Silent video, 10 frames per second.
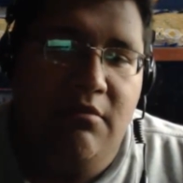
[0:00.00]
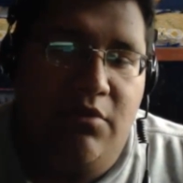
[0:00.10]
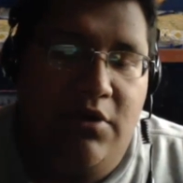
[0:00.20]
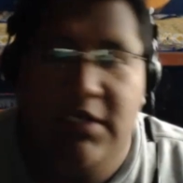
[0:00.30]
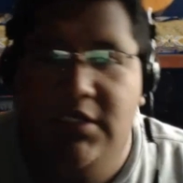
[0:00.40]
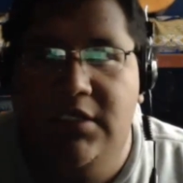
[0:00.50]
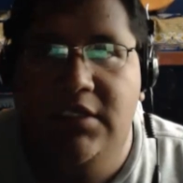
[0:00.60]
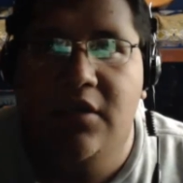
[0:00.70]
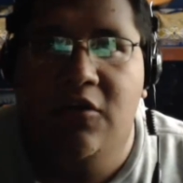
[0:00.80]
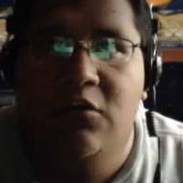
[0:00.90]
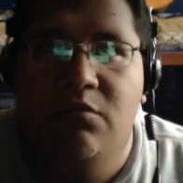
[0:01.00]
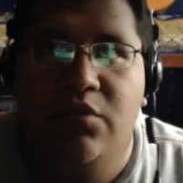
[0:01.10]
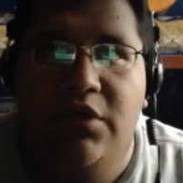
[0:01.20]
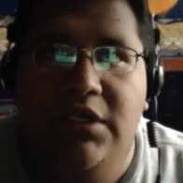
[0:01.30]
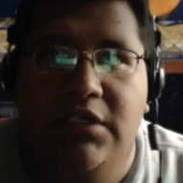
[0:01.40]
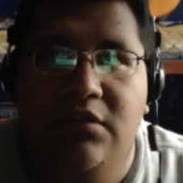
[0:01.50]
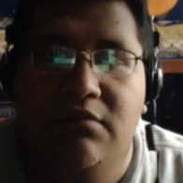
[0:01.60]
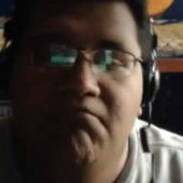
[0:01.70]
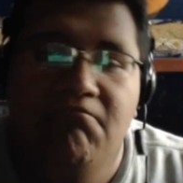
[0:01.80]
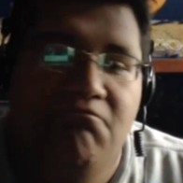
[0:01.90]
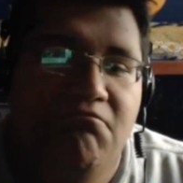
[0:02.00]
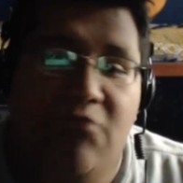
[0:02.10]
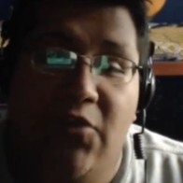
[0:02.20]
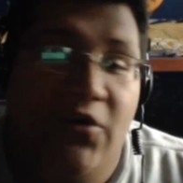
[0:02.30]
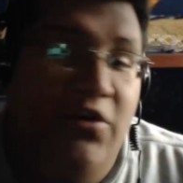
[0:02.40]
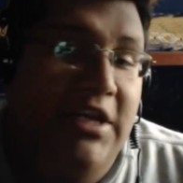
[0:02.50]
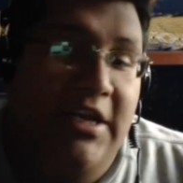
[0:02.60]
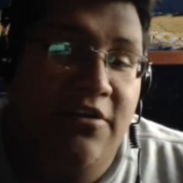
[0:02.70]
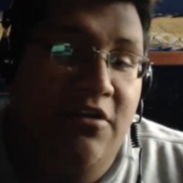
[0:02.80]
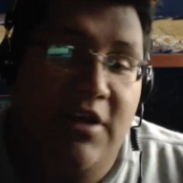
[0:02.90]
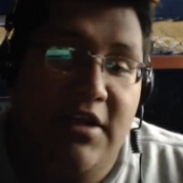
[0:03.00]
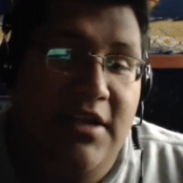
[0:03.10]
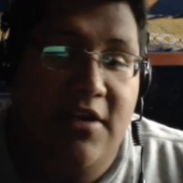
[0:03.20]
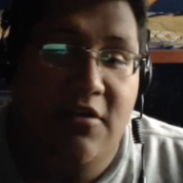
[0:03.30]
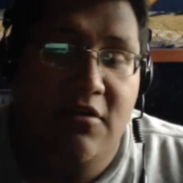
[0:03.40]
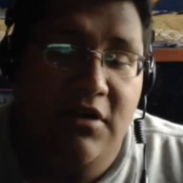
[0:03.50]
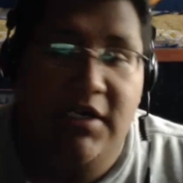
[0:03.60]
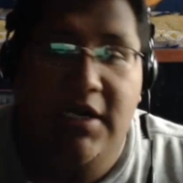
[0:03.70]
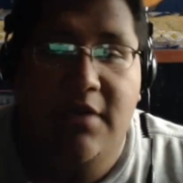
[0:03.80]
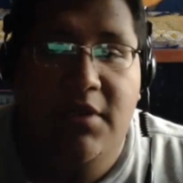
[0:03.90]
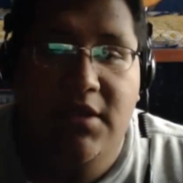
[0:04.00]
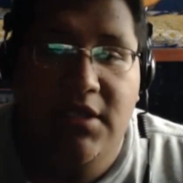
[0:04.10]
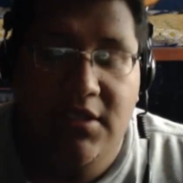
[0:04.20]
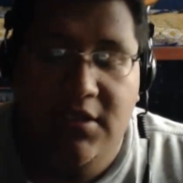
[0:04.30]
por así decirlo, pues no, no entran, ¿no? Realmente.